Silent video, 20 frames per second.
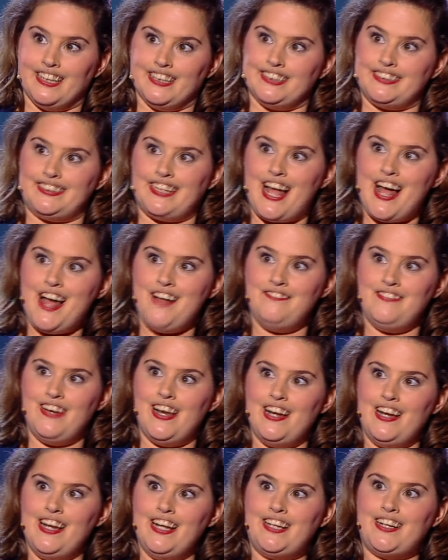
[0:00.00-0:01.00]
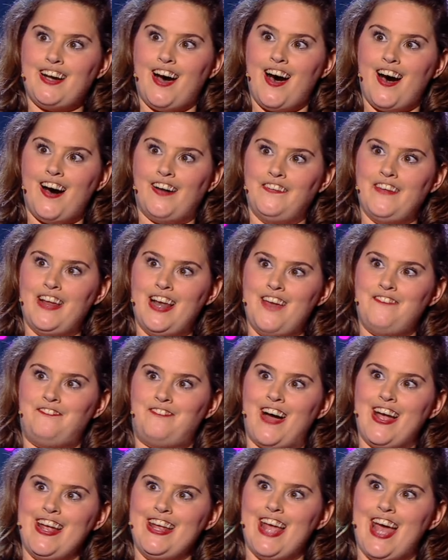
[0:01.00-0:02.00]
J'aime les licornes et les
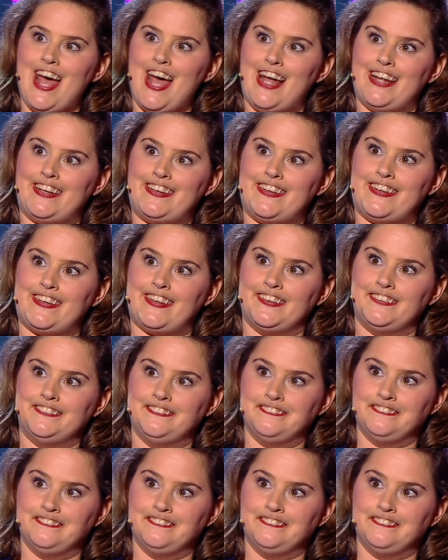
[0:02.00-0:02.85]
paillettes